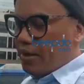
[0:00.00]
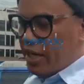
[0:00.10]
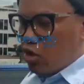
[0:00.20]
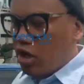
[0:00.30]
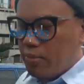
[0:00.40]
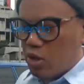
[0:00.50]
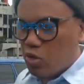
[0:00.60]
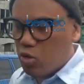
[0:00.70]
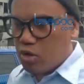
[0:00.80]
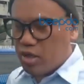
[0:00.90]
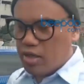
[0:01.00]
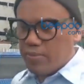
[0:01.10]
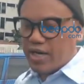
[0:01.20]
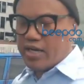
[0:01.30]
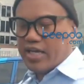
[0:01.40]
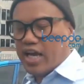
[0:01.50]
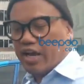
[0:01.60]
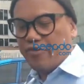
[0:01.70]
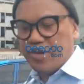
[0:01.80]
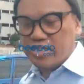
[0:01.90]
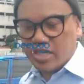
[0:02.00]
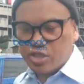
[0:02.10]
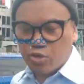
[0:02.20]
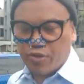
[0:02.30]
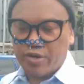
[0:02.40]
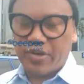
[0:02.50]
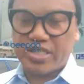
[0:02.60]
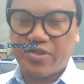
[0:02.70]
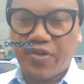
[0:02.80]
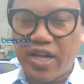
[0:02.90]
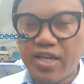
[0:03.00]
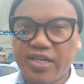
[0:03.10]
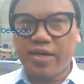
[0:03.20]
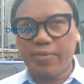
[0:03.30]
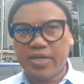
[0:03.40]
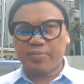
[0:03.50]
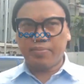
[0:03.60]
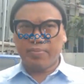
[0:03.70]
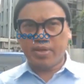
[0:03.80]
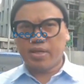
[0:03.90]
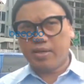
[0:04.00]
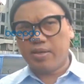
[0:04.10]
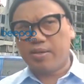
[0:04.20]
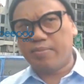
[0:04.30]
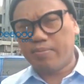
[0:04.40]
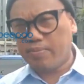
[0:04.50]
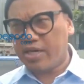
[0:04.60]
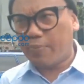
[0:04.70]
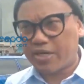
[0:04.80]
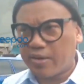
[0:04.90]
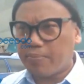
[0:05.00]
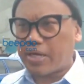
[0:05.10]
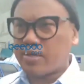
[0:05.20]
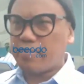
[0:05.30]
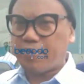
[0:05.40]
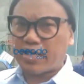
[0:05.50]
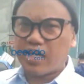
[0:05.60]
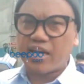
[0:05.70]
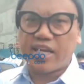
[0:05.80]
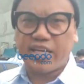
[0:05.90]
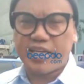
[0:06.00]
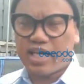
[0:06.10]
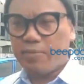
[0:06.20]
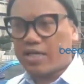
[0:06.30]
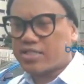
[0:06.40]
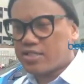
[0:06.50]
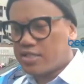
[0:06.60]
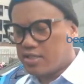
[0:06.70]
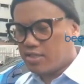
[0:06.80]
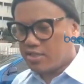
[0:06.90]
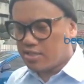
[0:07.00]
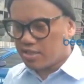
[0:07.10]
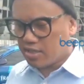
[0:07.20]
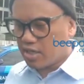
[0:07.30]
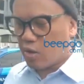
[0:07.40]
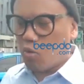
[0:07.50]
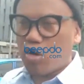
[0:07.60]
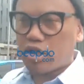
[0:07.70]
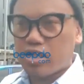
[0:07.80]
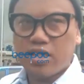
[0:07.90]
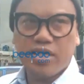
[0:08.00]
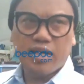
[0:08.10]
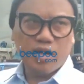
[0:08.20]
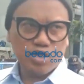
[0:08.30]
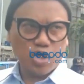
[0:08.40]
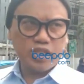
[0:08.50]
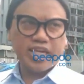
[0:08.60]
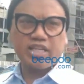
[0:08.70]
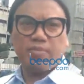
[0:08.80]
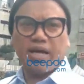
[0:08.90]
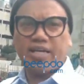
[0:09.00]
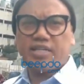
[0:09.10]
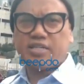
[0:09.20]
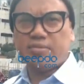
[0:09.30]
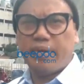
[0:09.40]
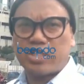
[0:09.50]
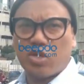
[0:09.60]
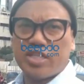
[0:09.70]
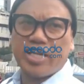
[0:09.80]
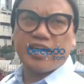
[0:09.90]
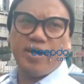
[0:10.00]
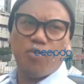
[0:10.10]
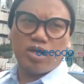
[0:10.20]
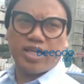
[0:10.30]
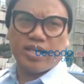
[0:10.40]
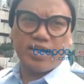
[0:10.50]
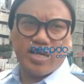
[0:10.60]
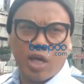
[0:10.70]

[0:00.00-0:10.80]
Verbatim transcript: kemarin Nino kan baru uh, menang di High Fest High School Film Festival dia men, um, mendapatkan 4, gelar dari 13 uh, award soundtrack terbaik best soundtrack dia buatan